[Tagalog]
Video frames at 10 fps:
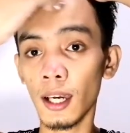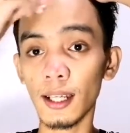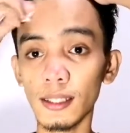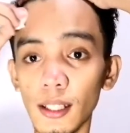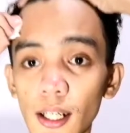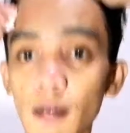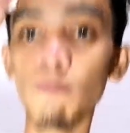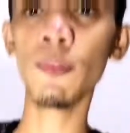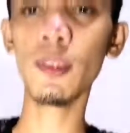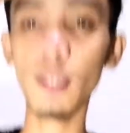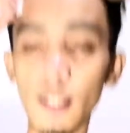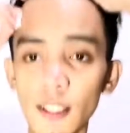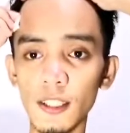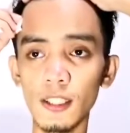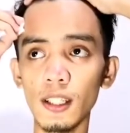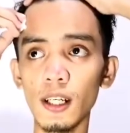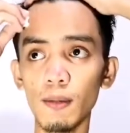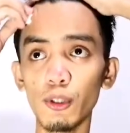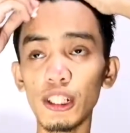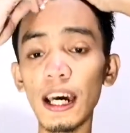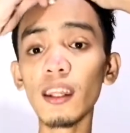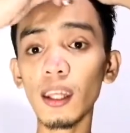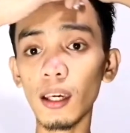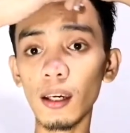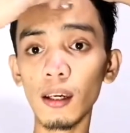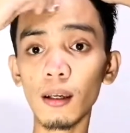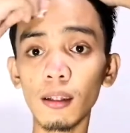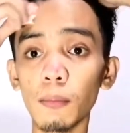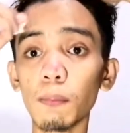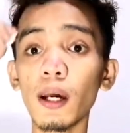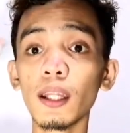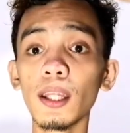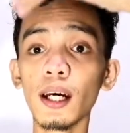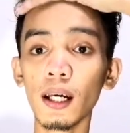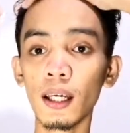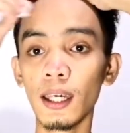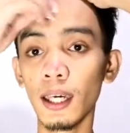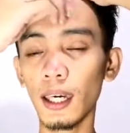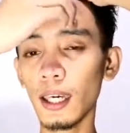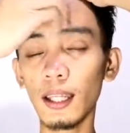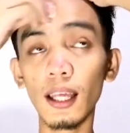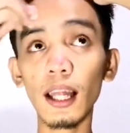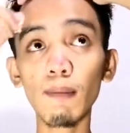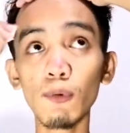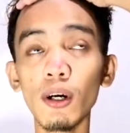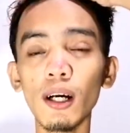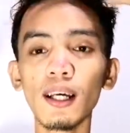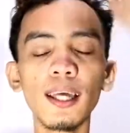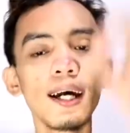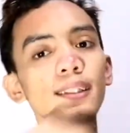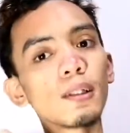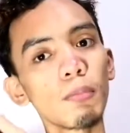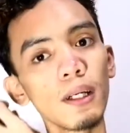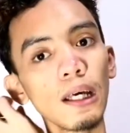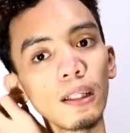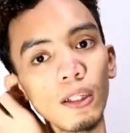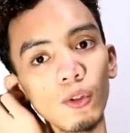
Kasi nga, this is um, organic na product. And alam niyo ang kagandahan sa product na